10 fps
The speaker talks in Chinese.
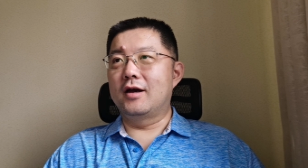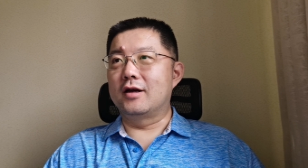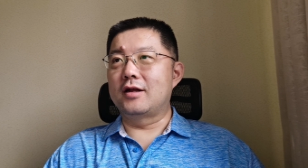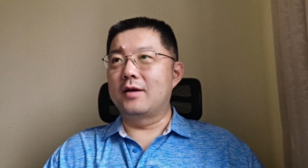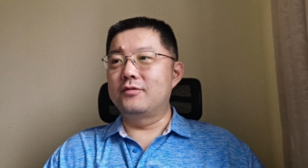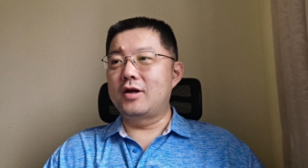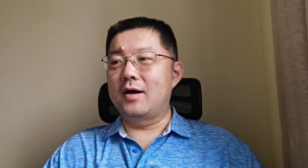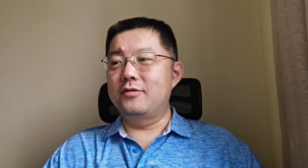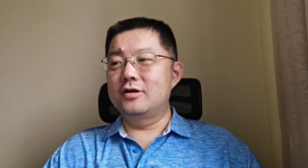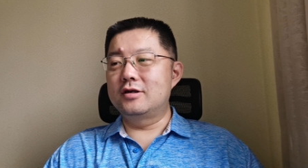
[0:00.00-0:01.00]
哎，他们
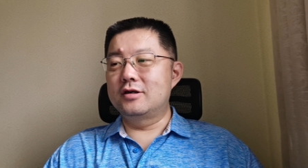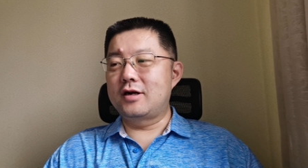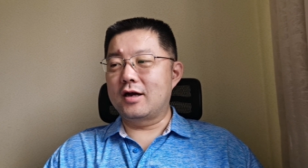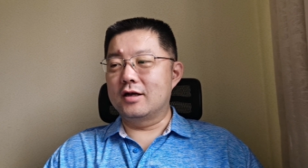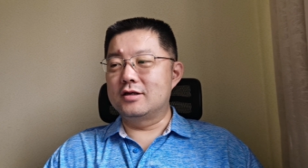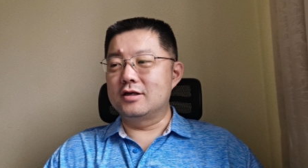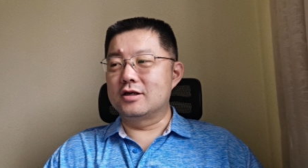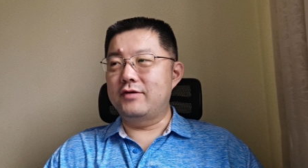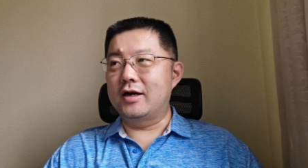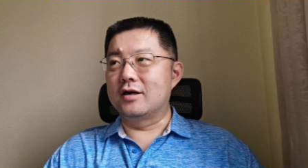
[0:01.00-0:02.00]
他们是大概几
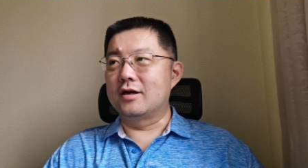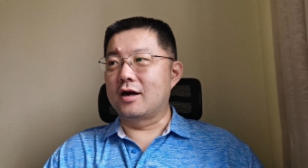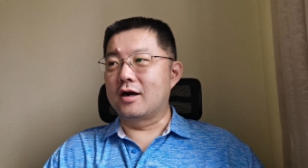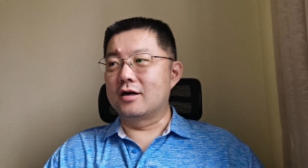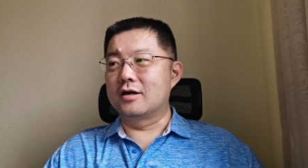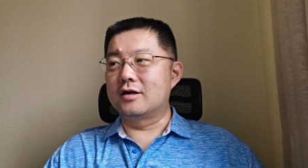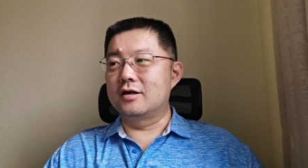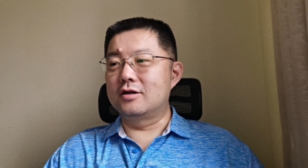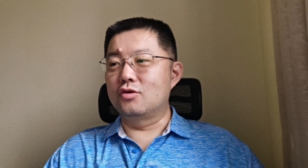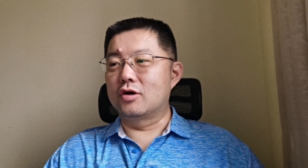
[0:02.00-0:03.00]
十万人还
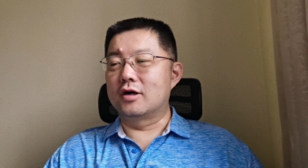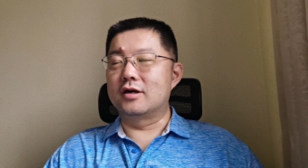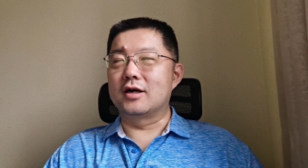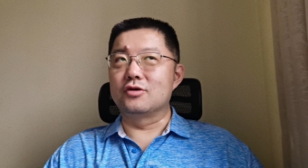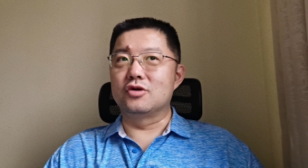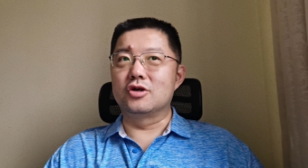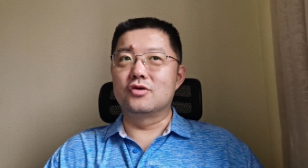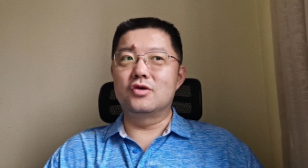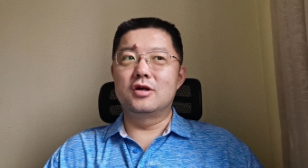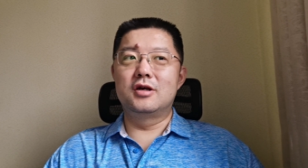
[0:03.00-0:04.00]
是多少人上去
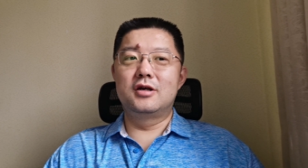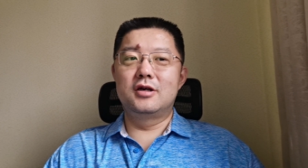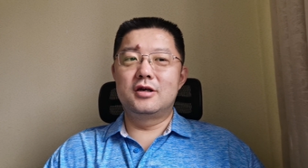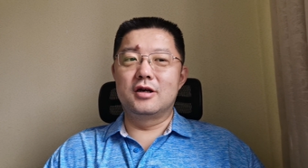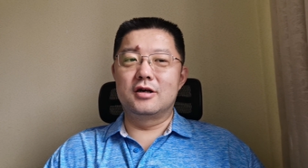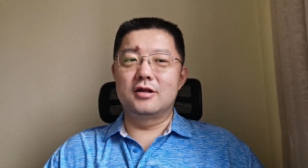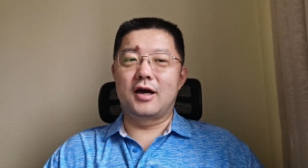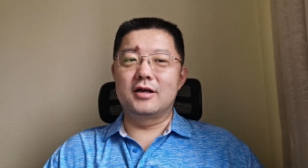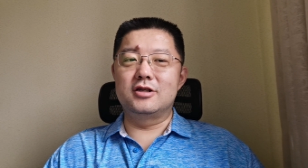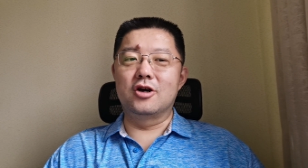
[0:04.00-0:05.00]
抽？然后
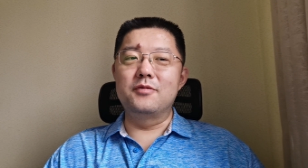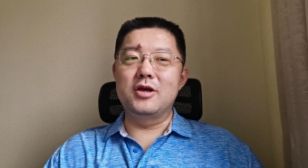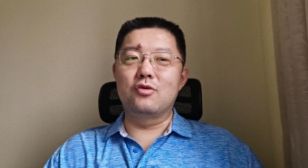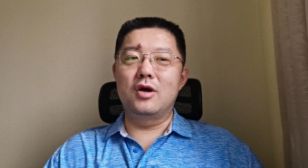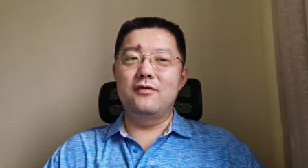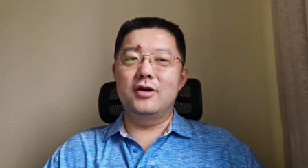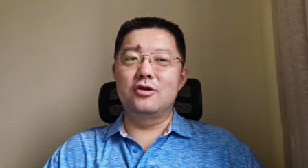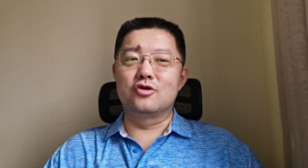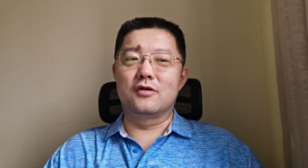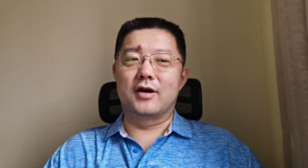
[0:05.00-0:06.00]
呢，按小米官
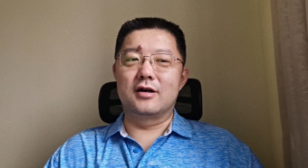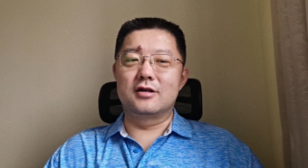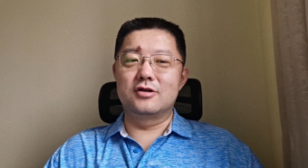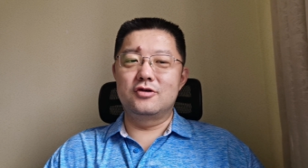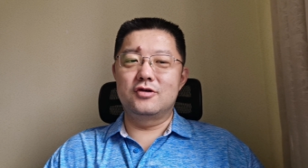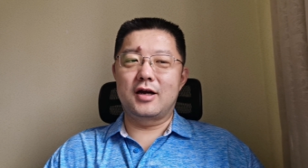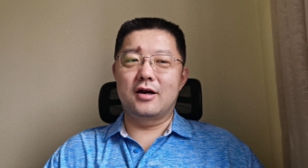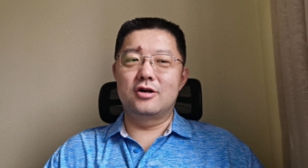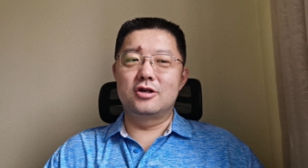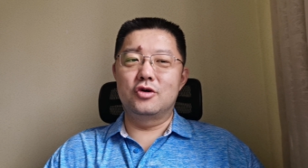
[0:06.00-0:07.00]
方的说法呢，是最后大
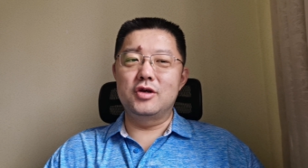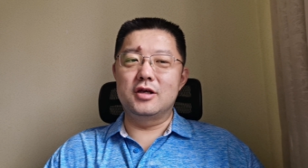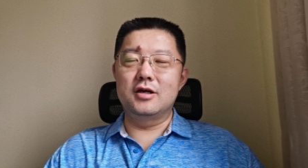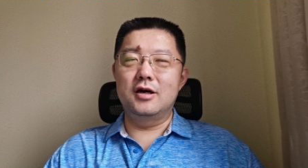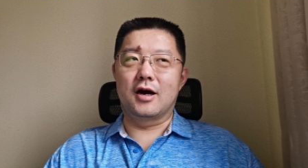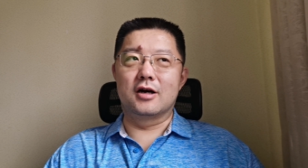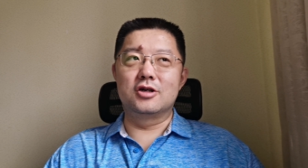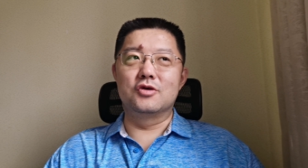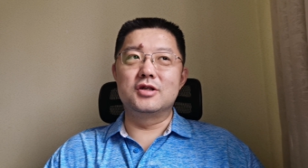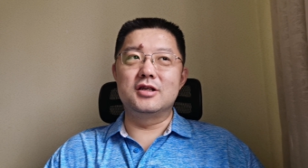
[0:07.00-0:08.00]
概是抽一个还
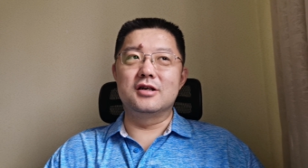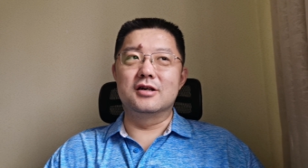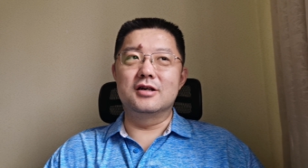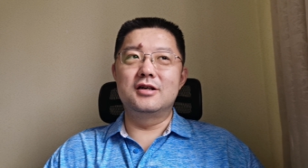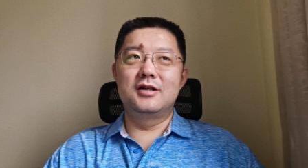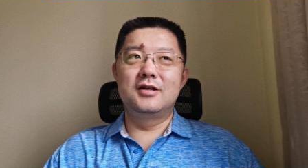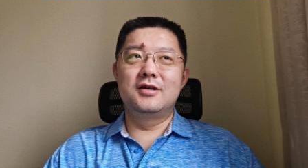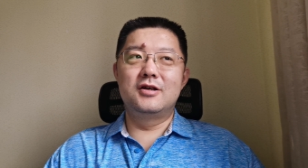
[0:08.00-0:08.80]
是抽几个，